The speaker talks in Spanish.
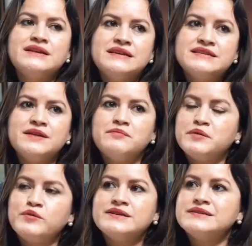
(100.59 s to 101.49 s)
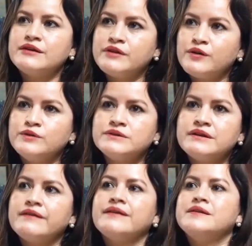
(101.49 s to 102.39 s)
y siempre hemos estado en
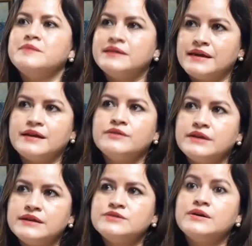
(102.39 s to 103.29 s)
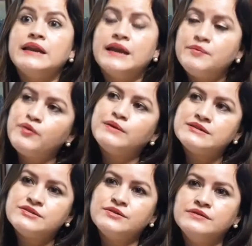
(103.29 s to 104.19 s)
contra de limitarle los derechos a la
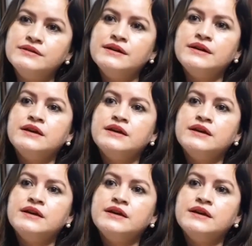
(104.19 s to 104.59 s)
población,